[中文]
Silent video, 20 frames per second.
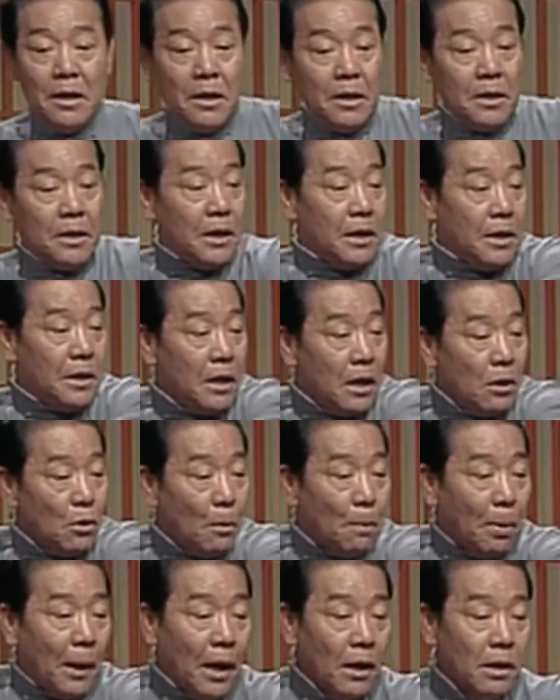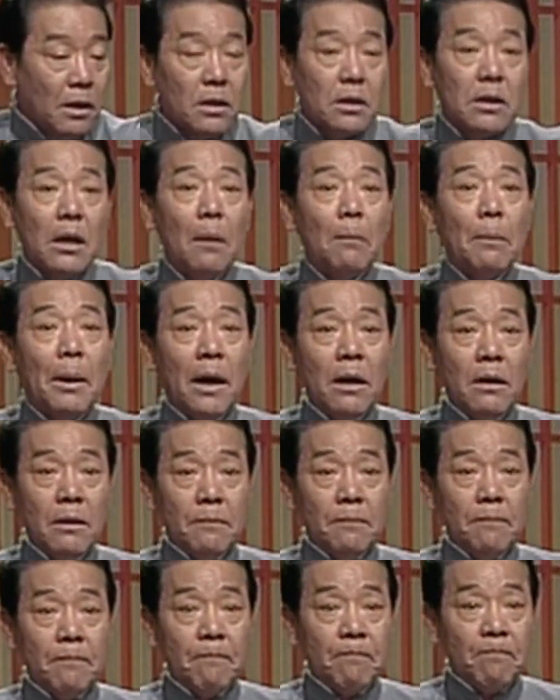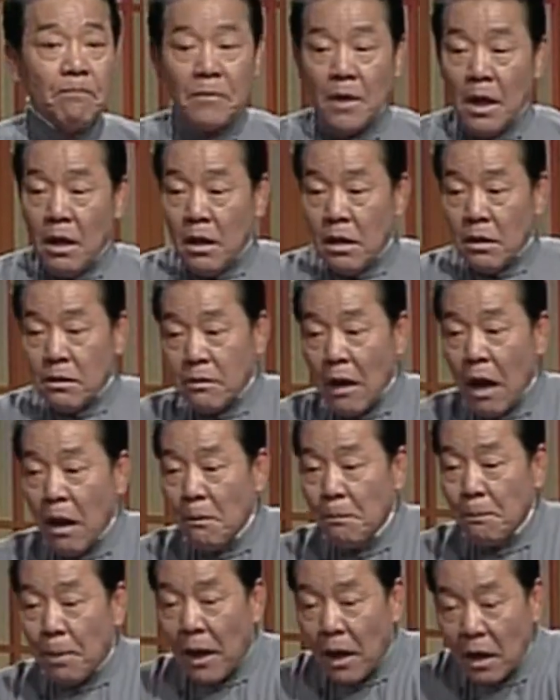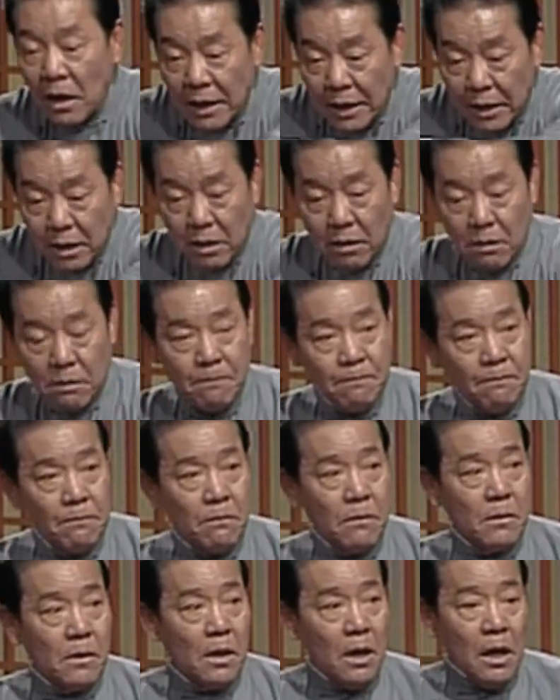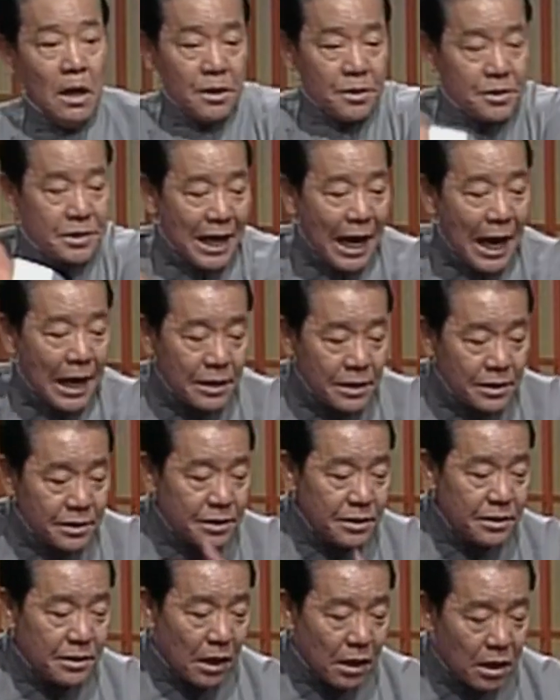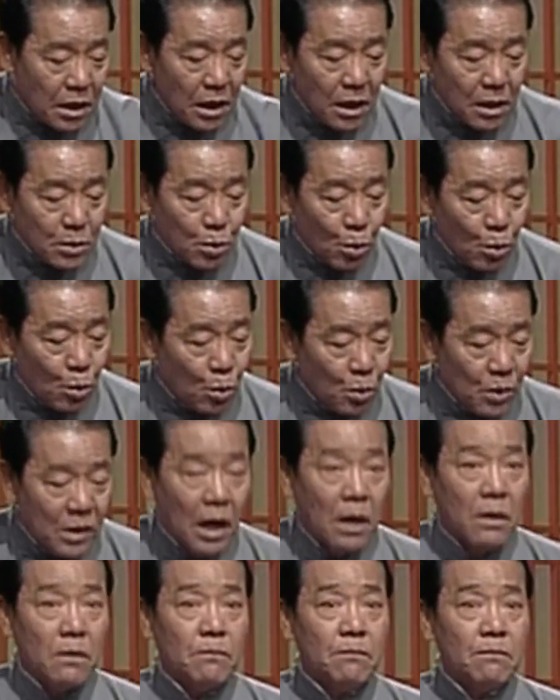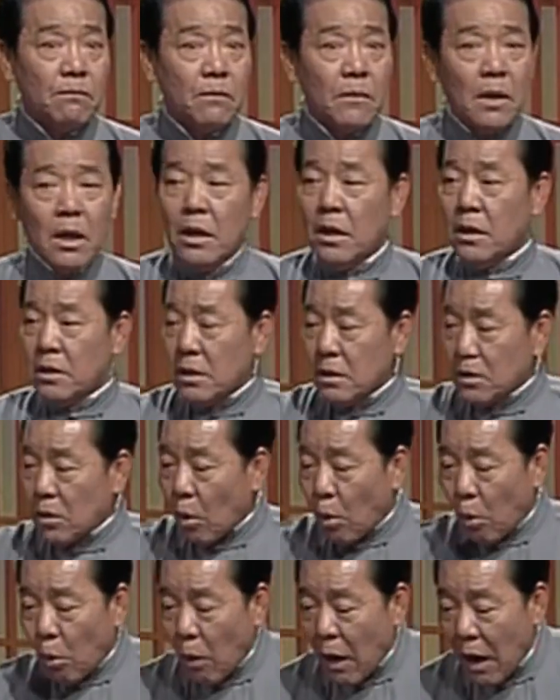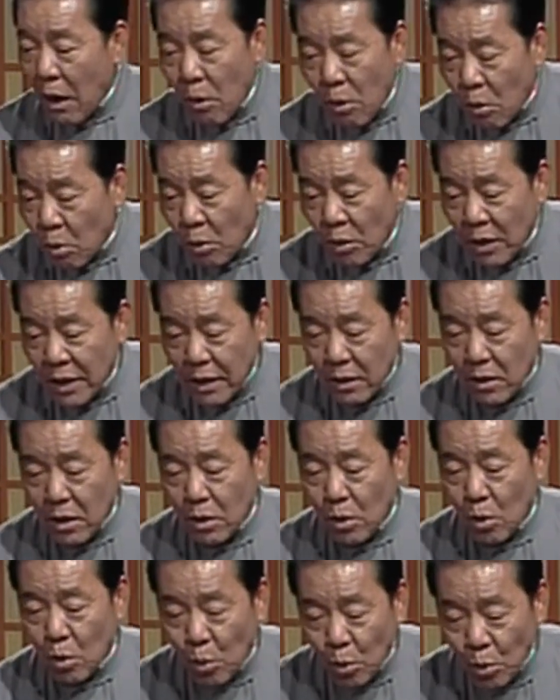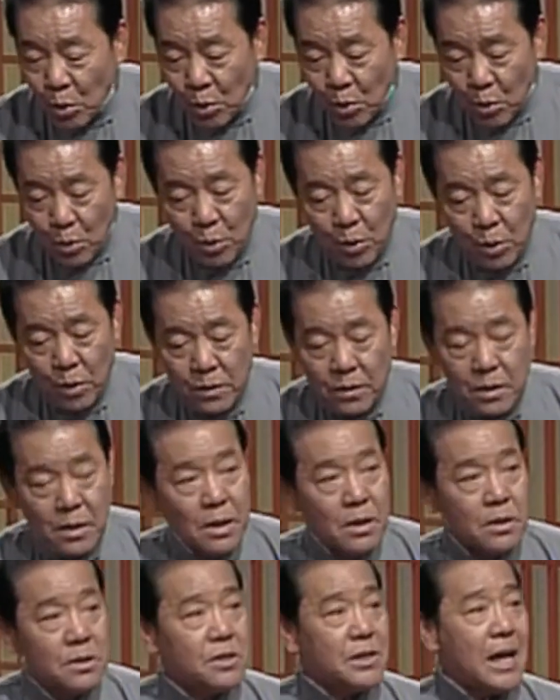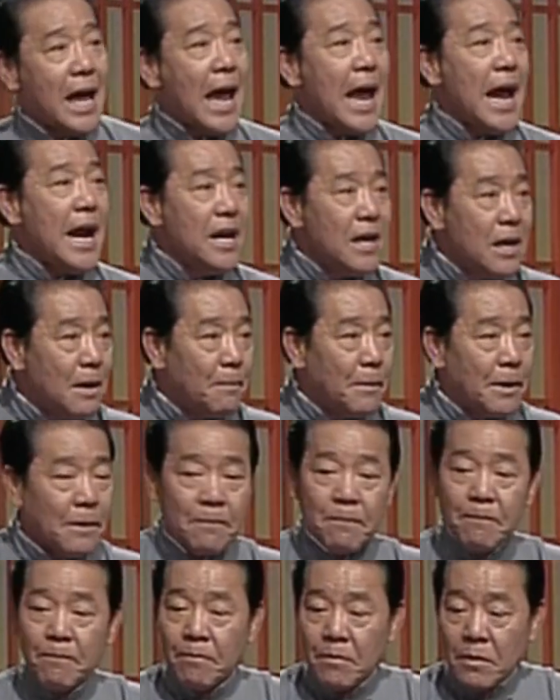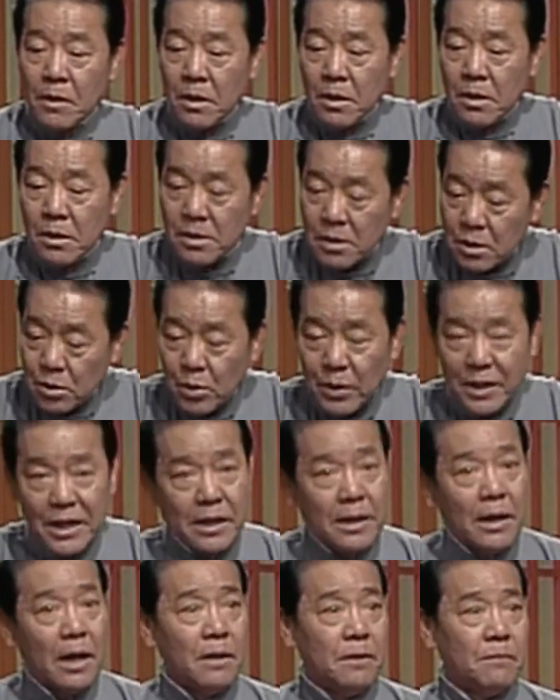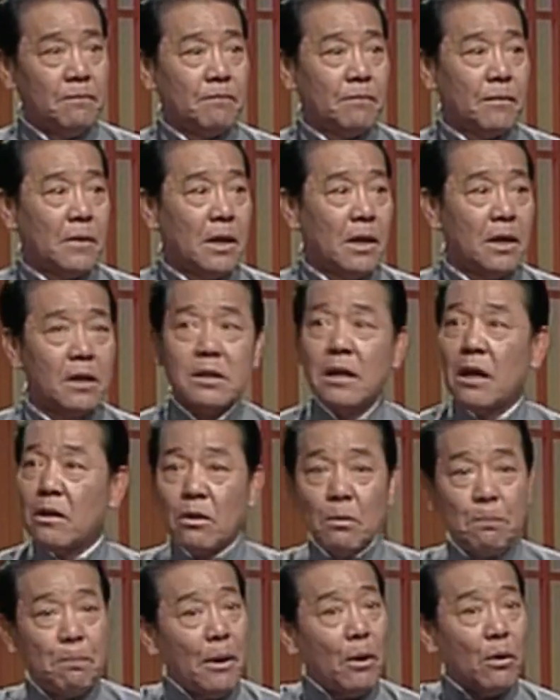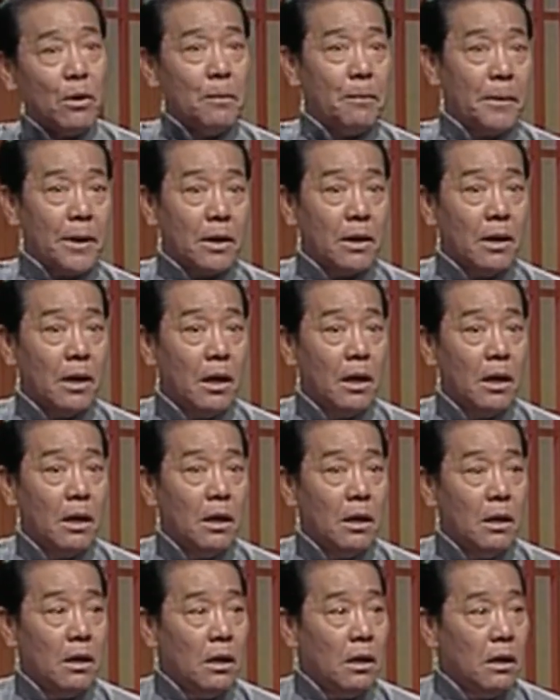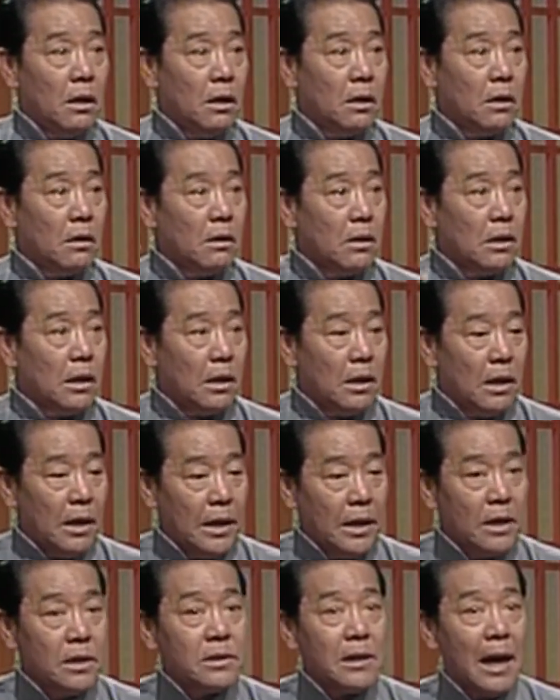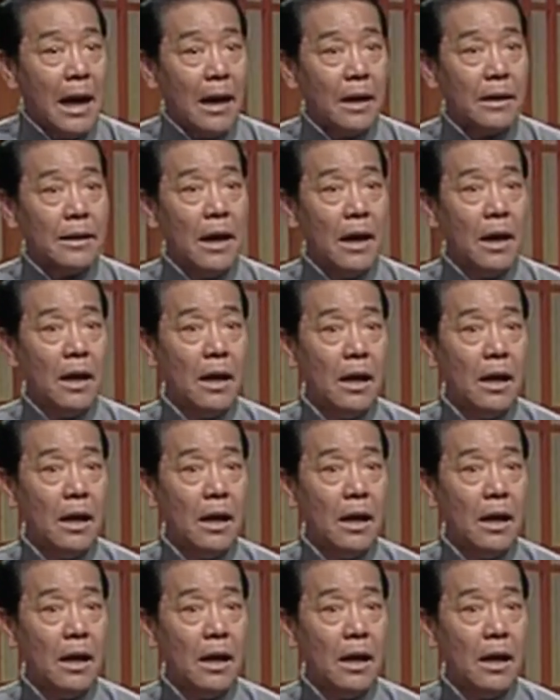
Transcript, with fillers: 底下有棚灯棚，灯棚里头展示着各种宫灯，这是皇宫里头的宫女才人们制作的灯，上头标着名呢，都等着领赏呢。